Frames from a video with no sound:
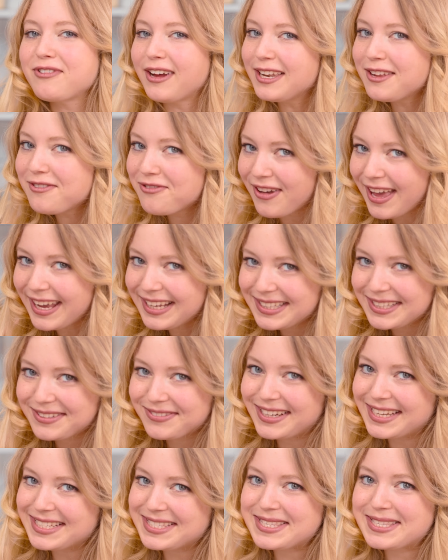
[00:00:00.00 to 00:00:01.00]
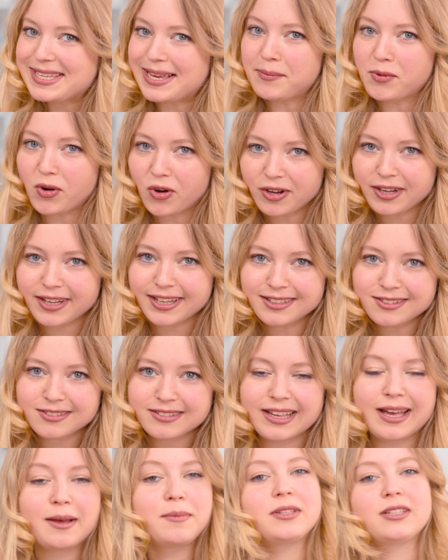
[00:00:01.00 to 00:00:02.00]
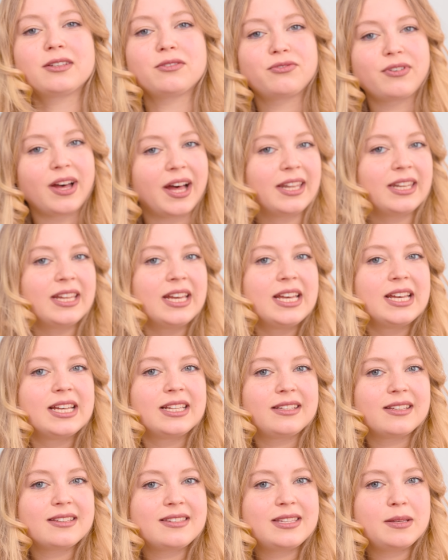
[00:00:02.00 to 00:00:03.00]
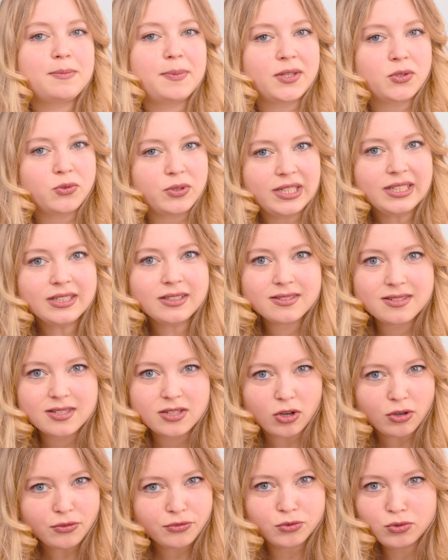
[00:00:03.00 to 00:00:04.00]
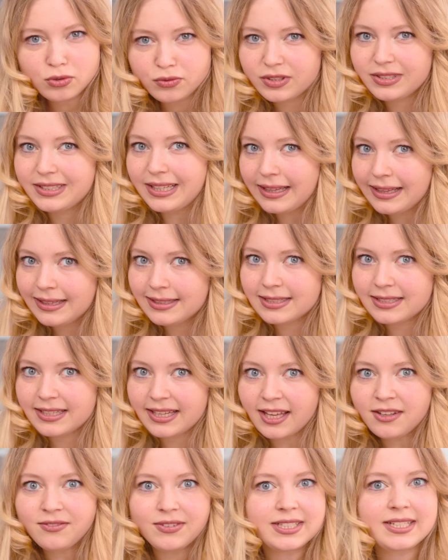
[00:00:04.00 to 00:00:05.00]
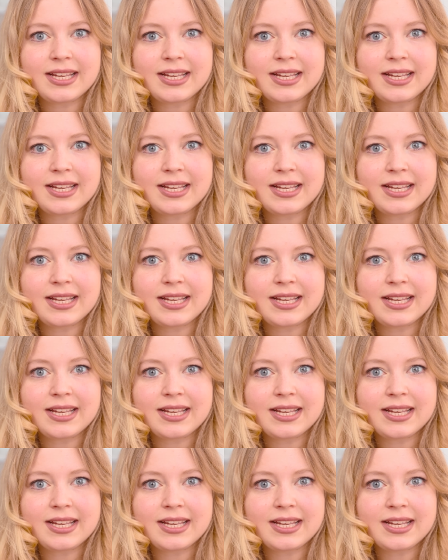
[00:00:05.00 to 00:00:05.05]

Funny Fact, ich war letztes Jahr im Orient und da habe ich erfahren, dass die Beduinen sich oft nur von Datteln ernähren, weil